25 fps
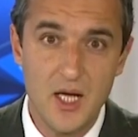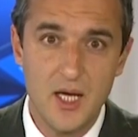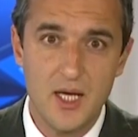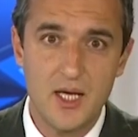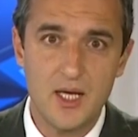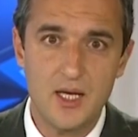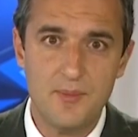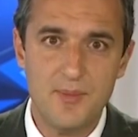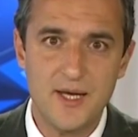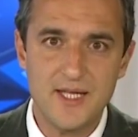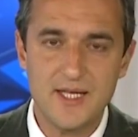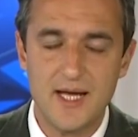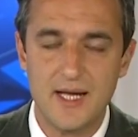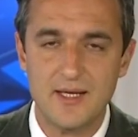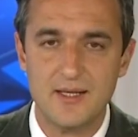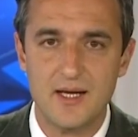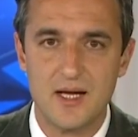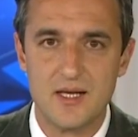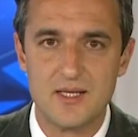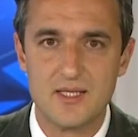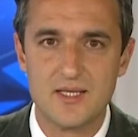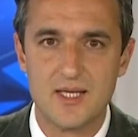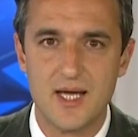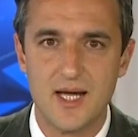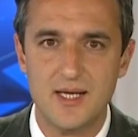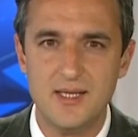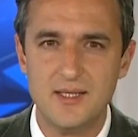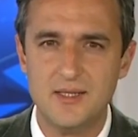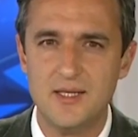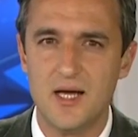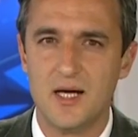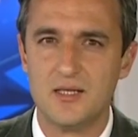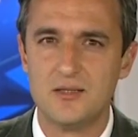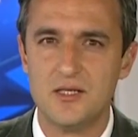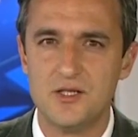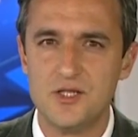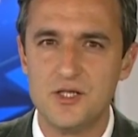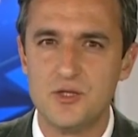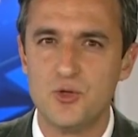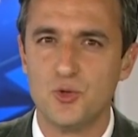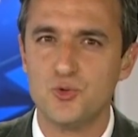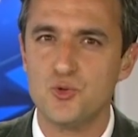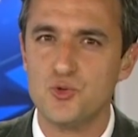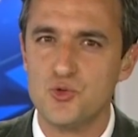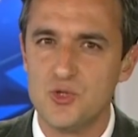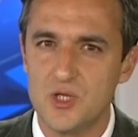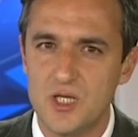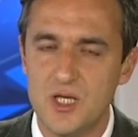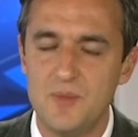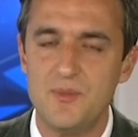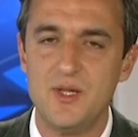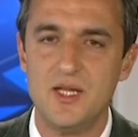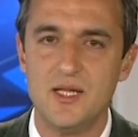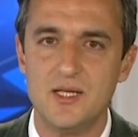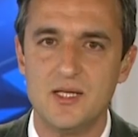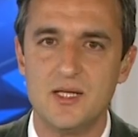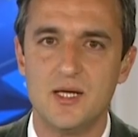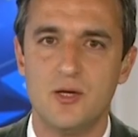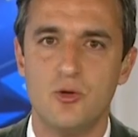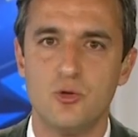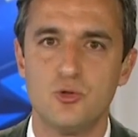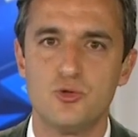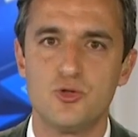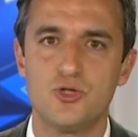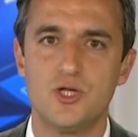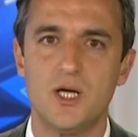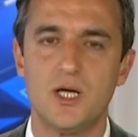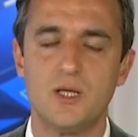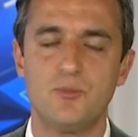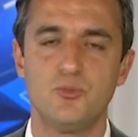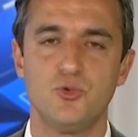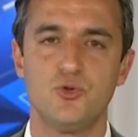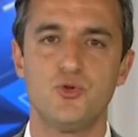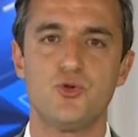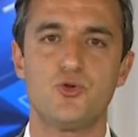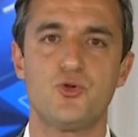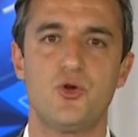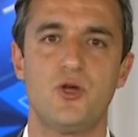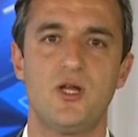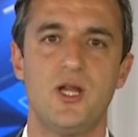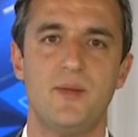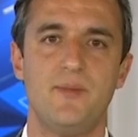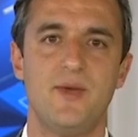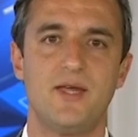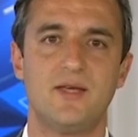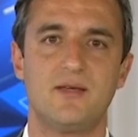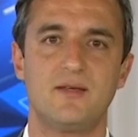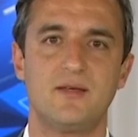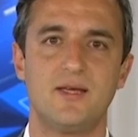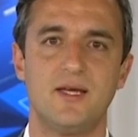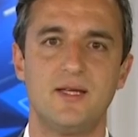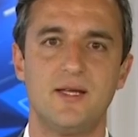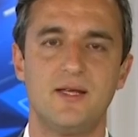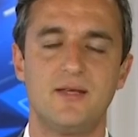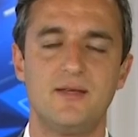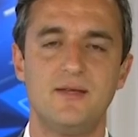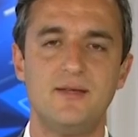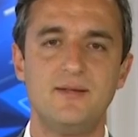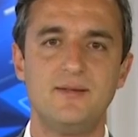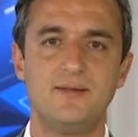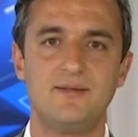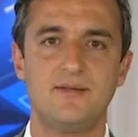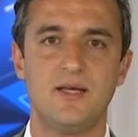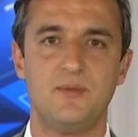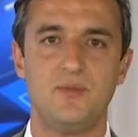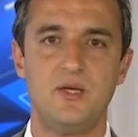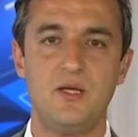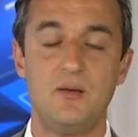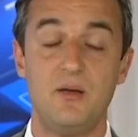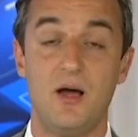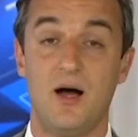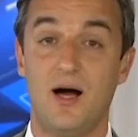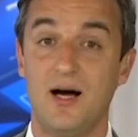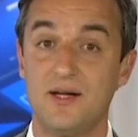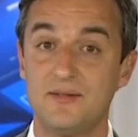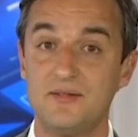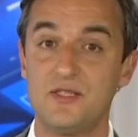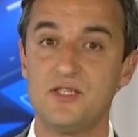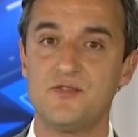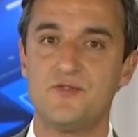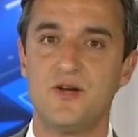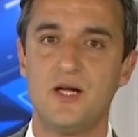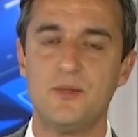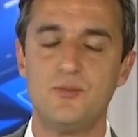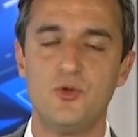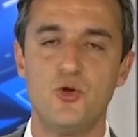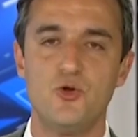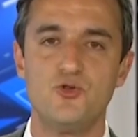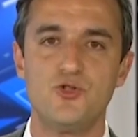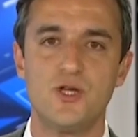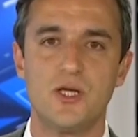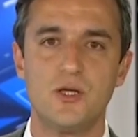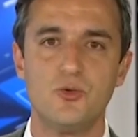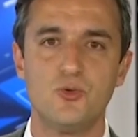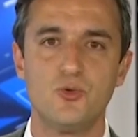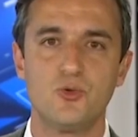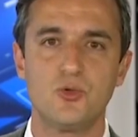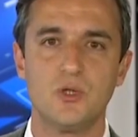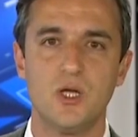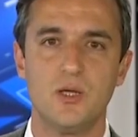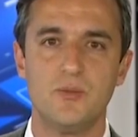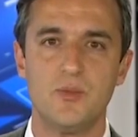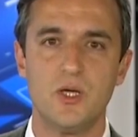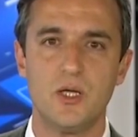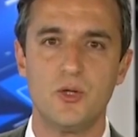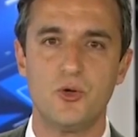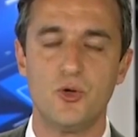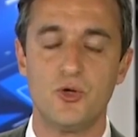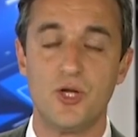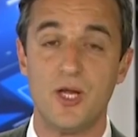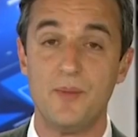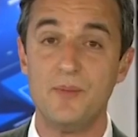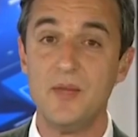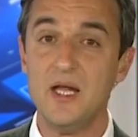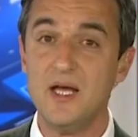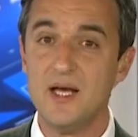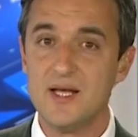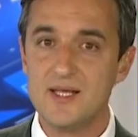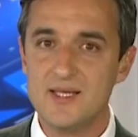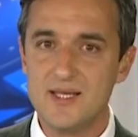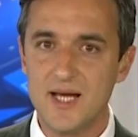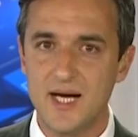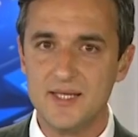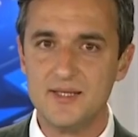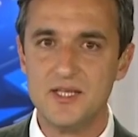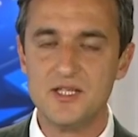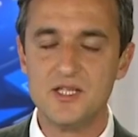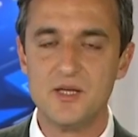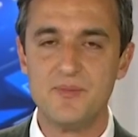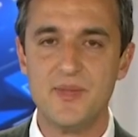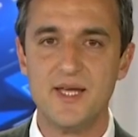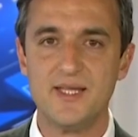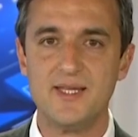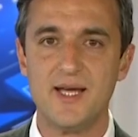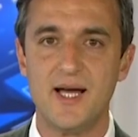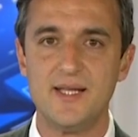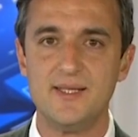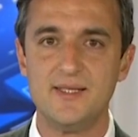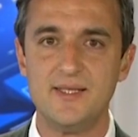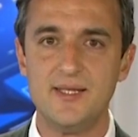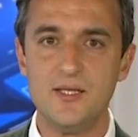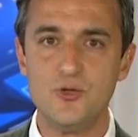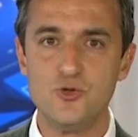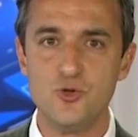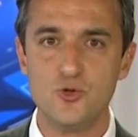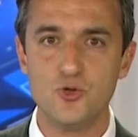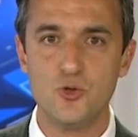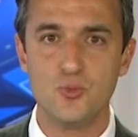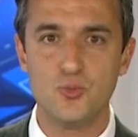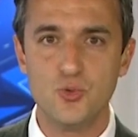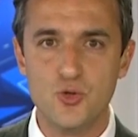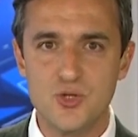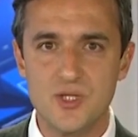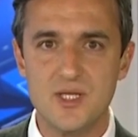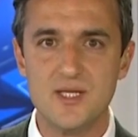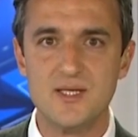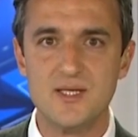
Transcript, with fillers: E, bedelli askerlik yaklaşık 32 bin lira olacak. Bunu söylemek gerekir. Tabii artış var bir önceki uygulamaya göre. Sadece bedelli değil çünkü bu